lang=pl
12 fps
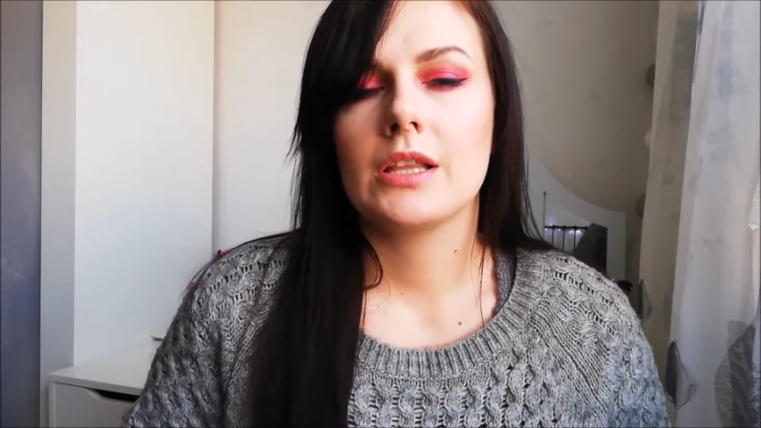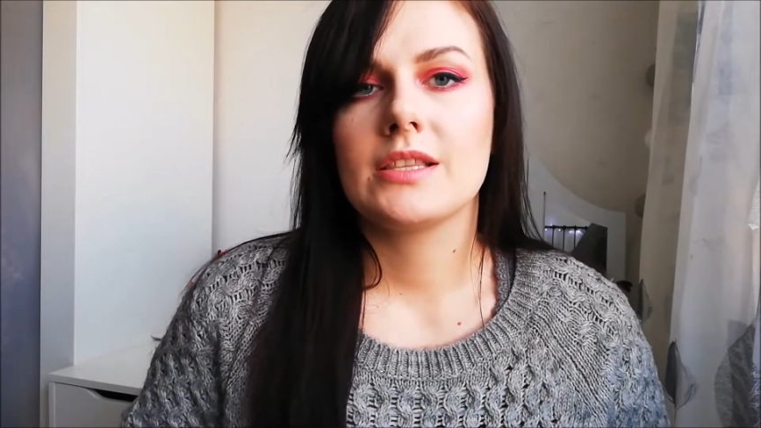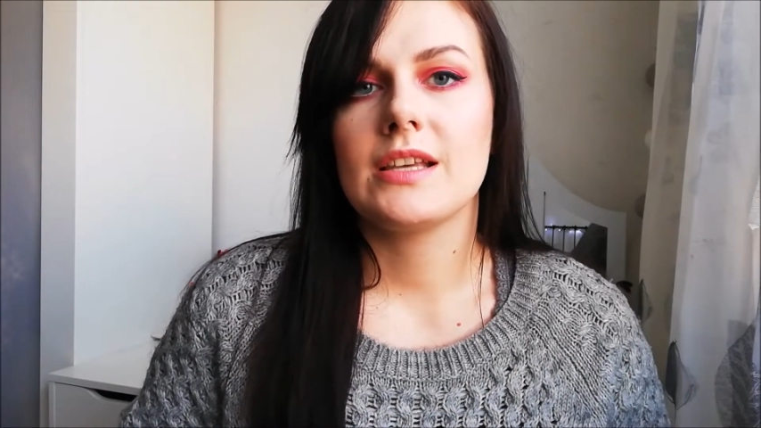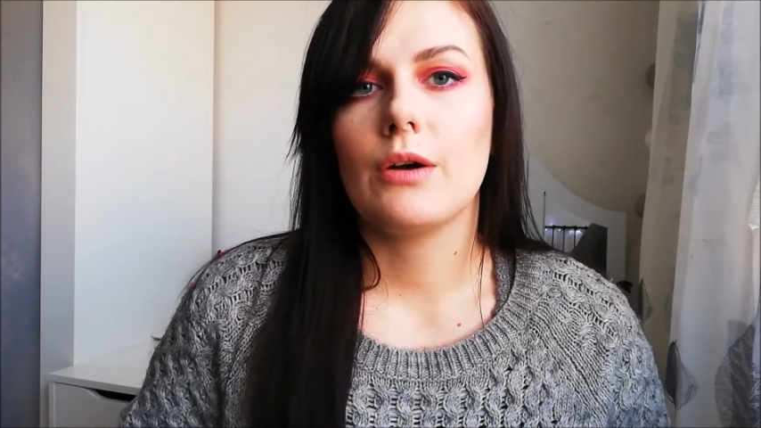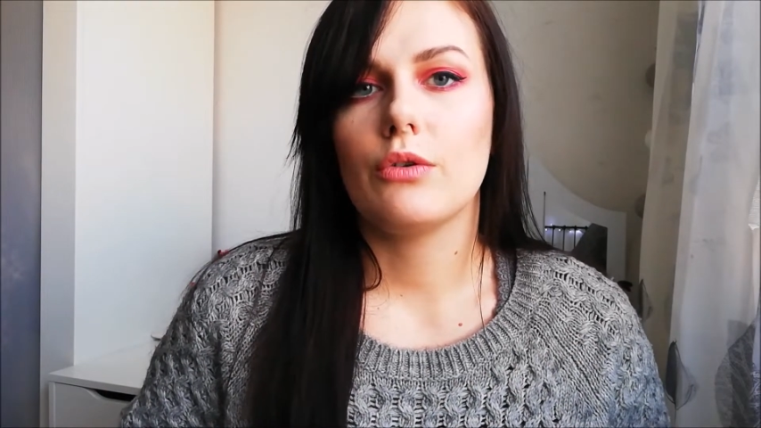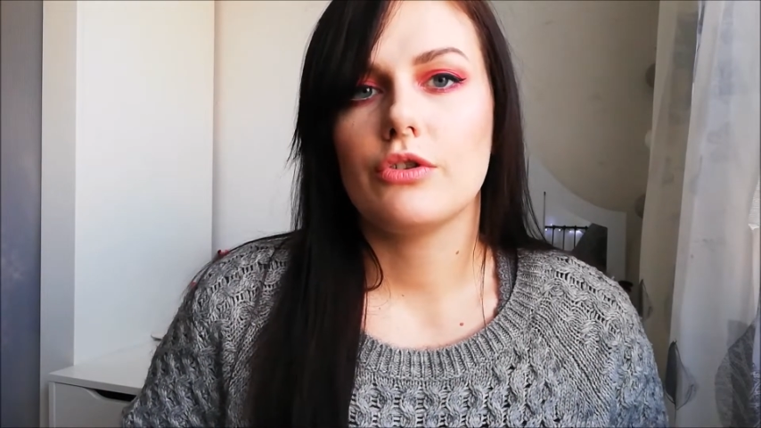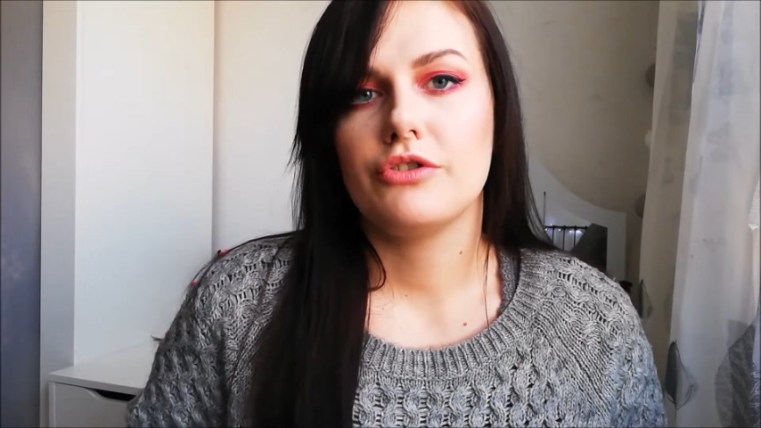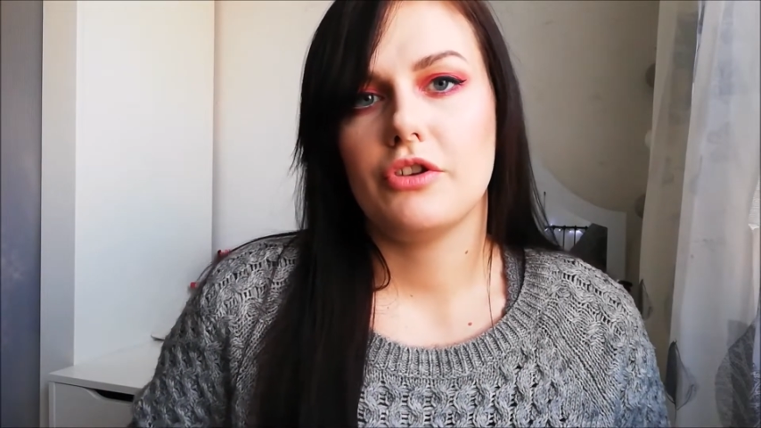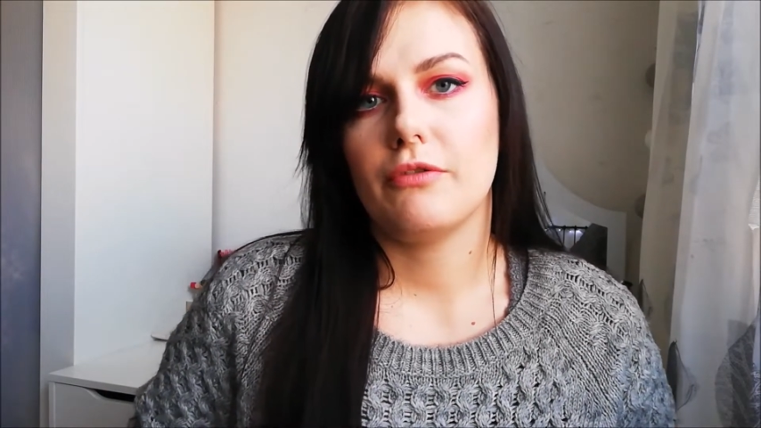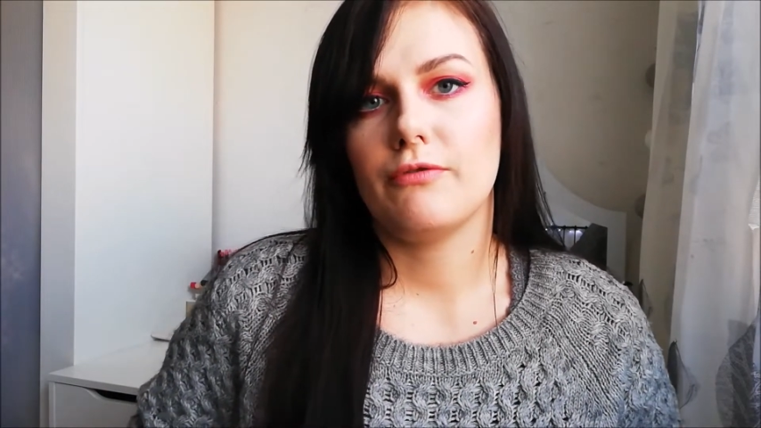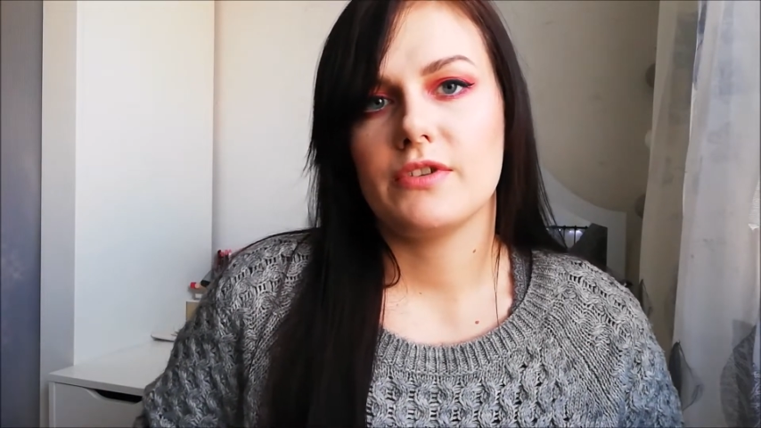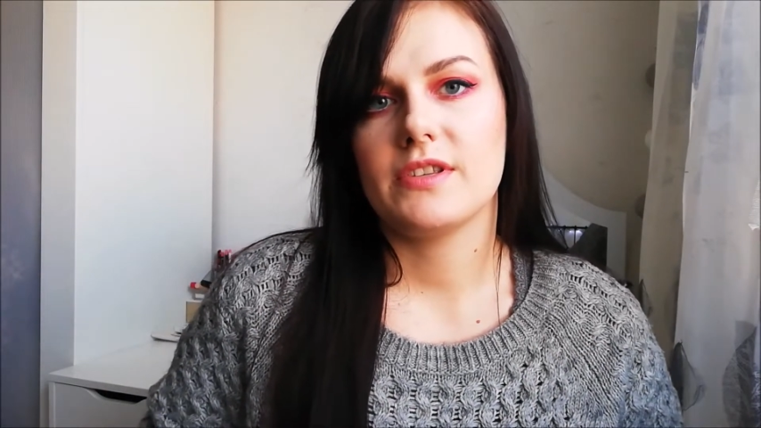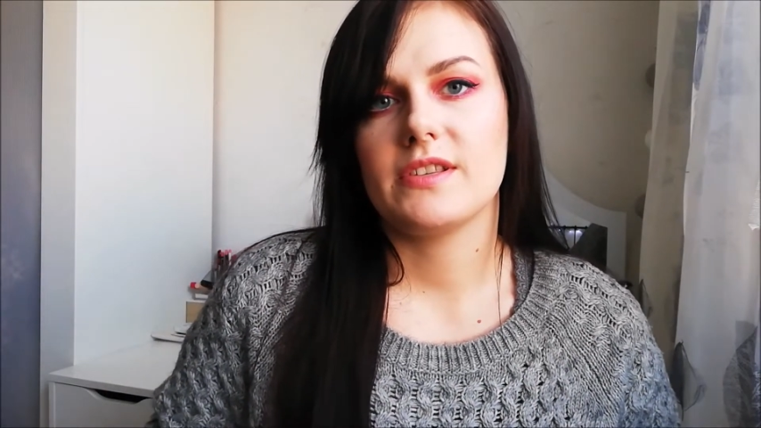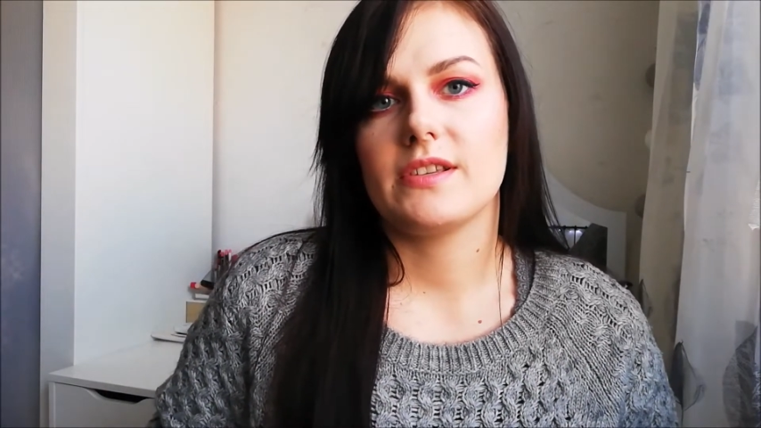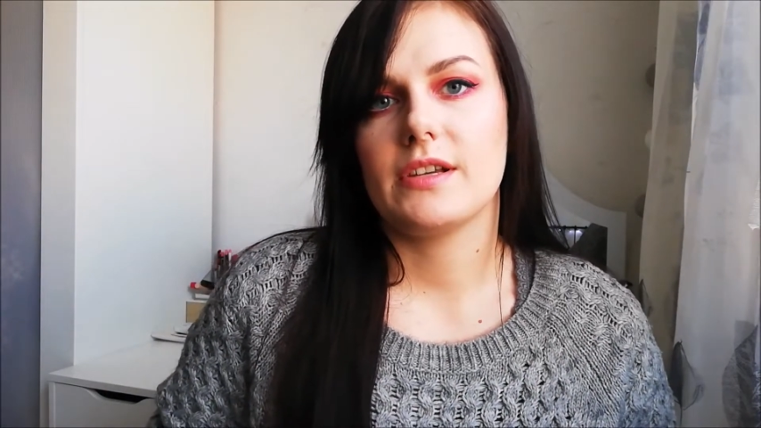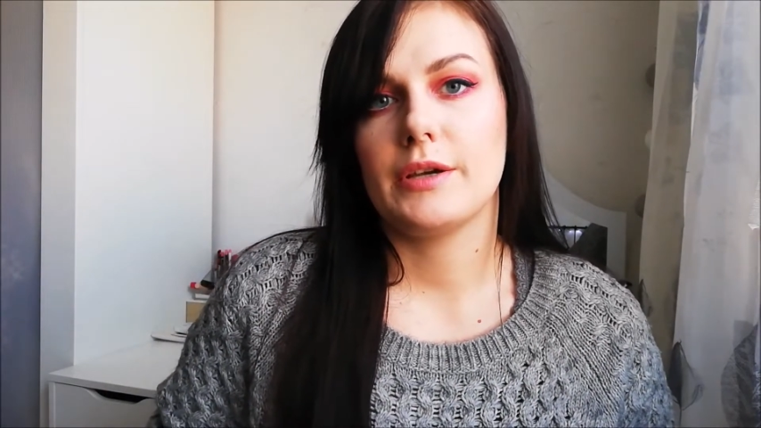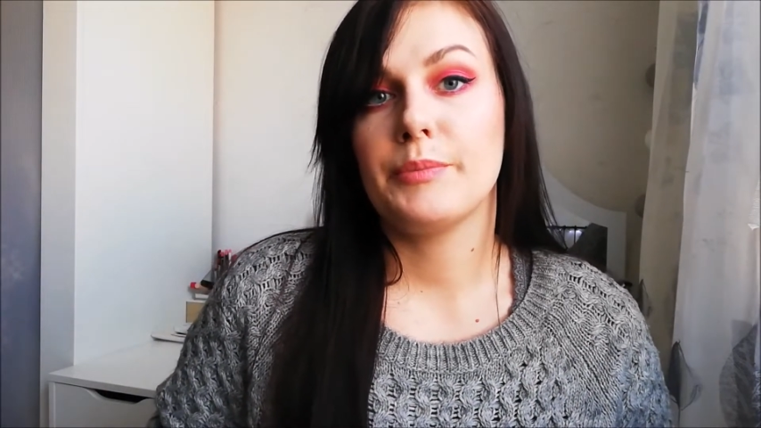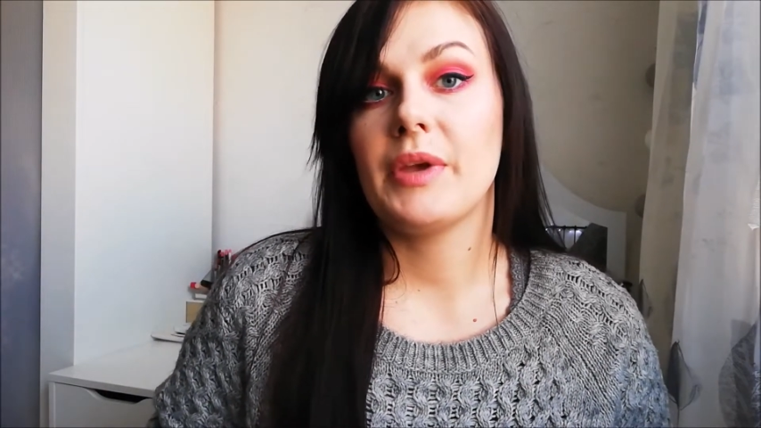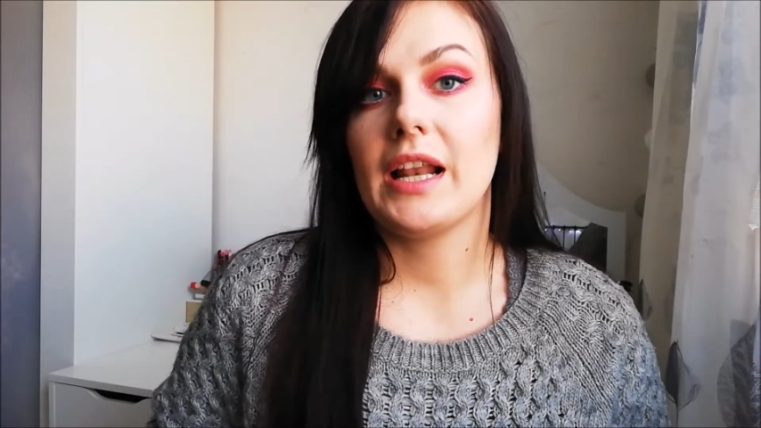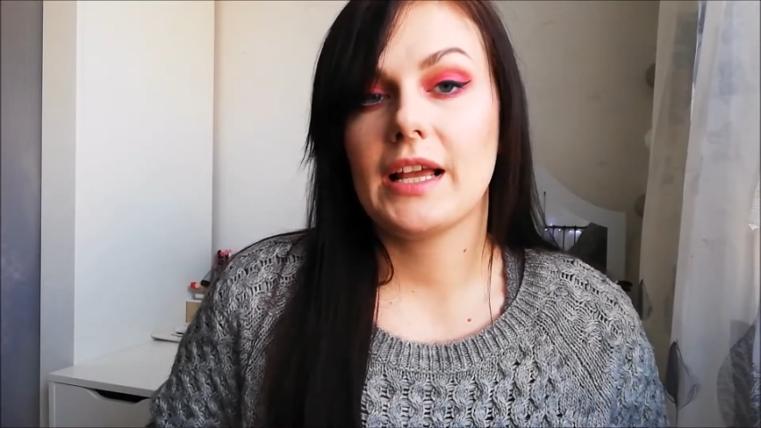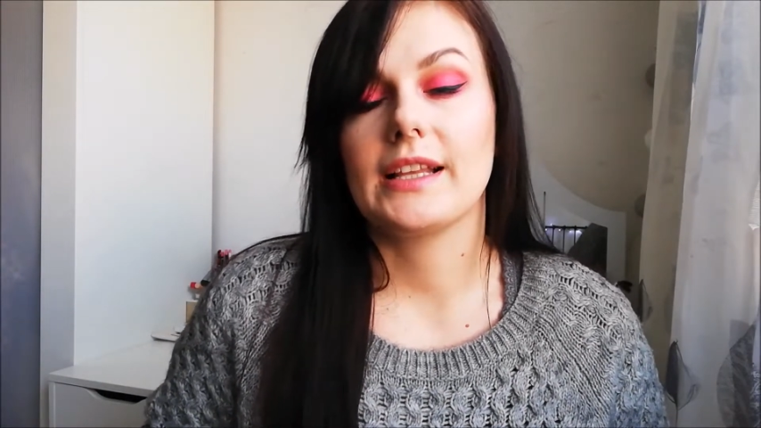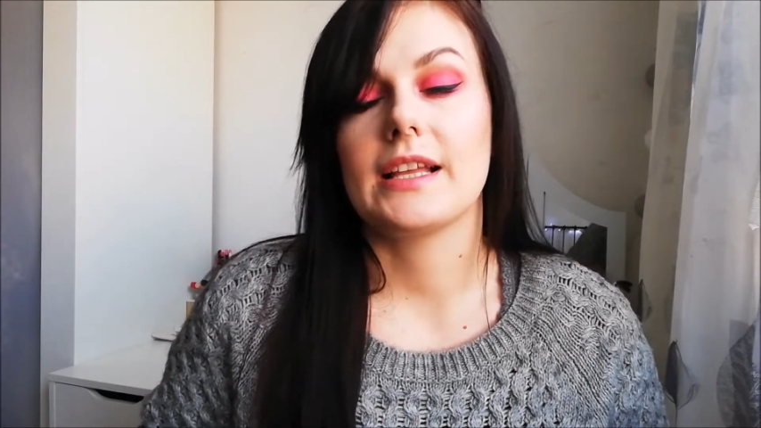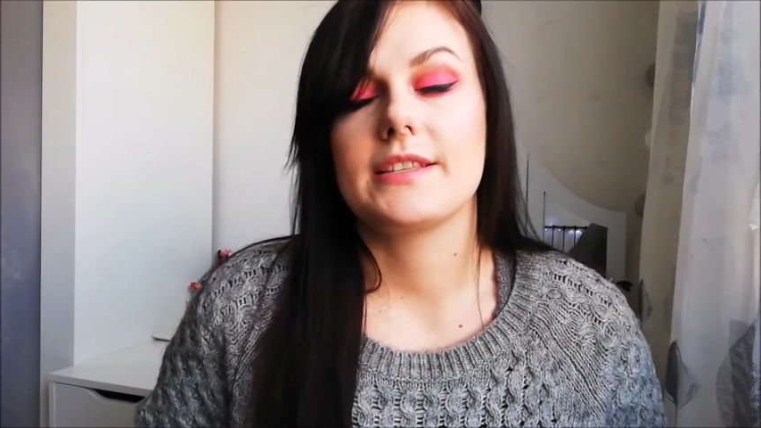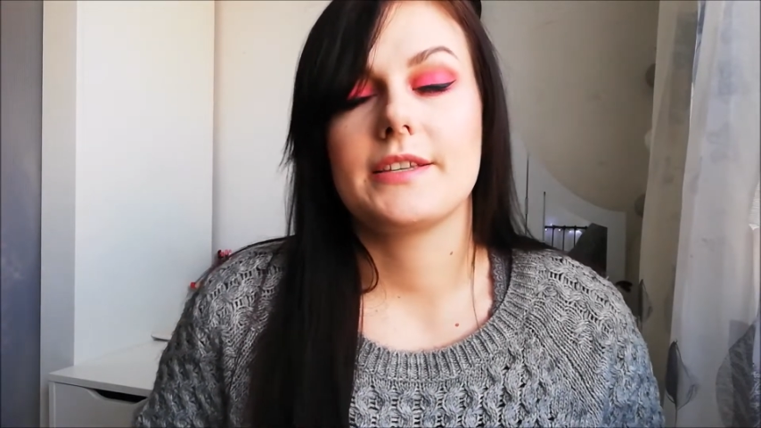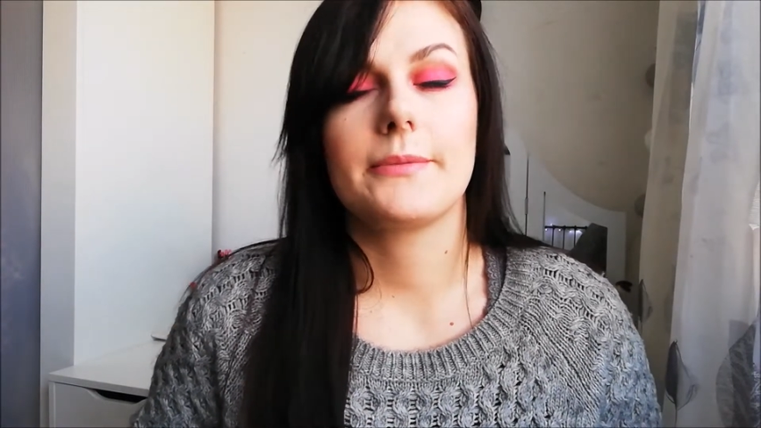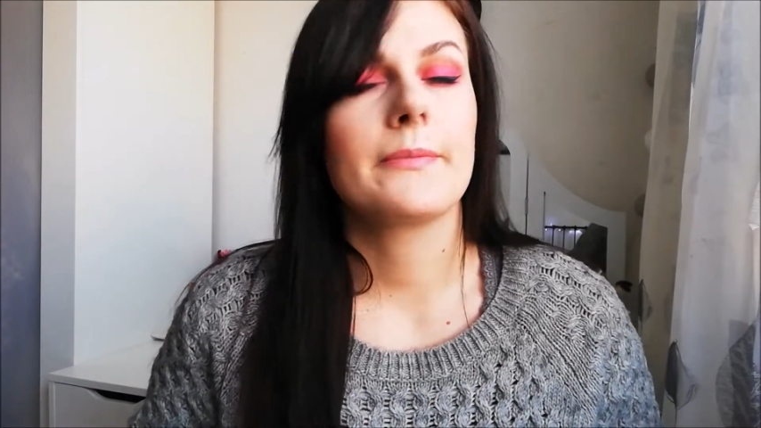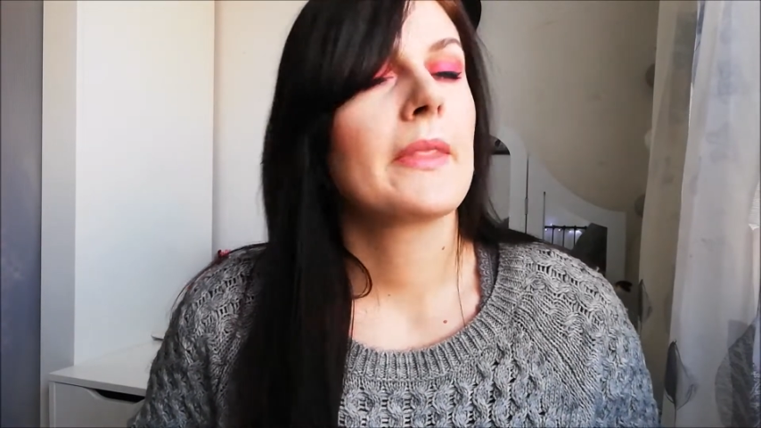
całościowy z pielęgnacji.